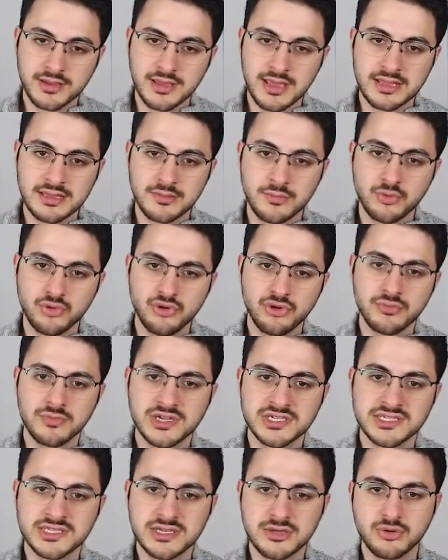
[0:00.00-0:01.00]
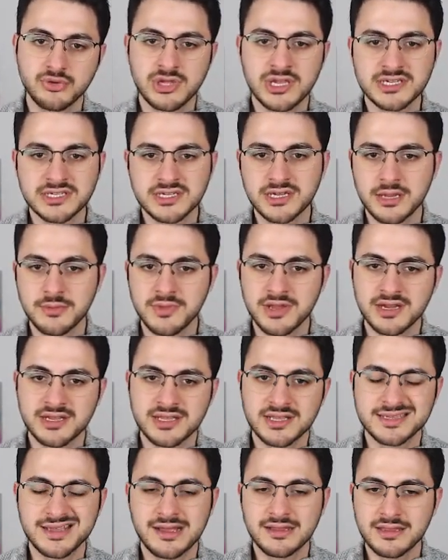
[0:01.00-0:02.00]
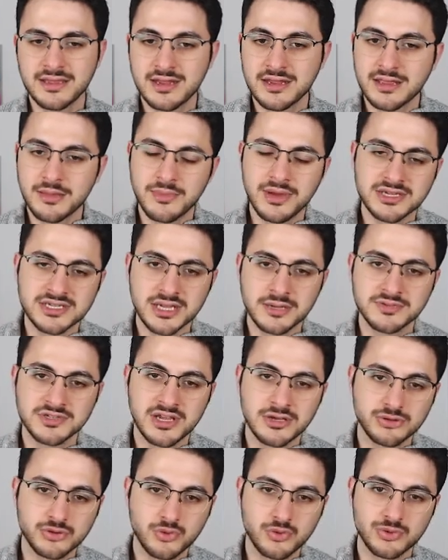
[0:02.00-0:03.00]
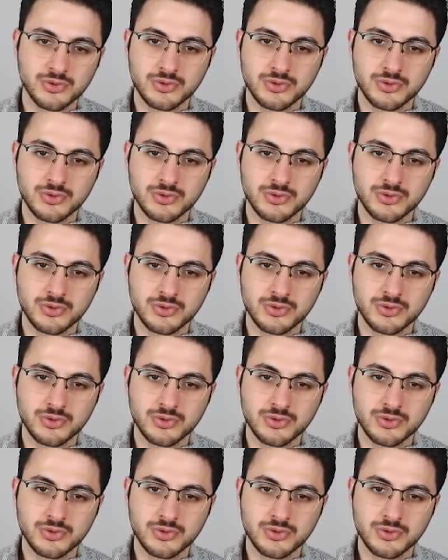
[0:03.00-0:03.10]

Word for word: Yani bunun başına güneş kremi yerine san yerine başka bir şey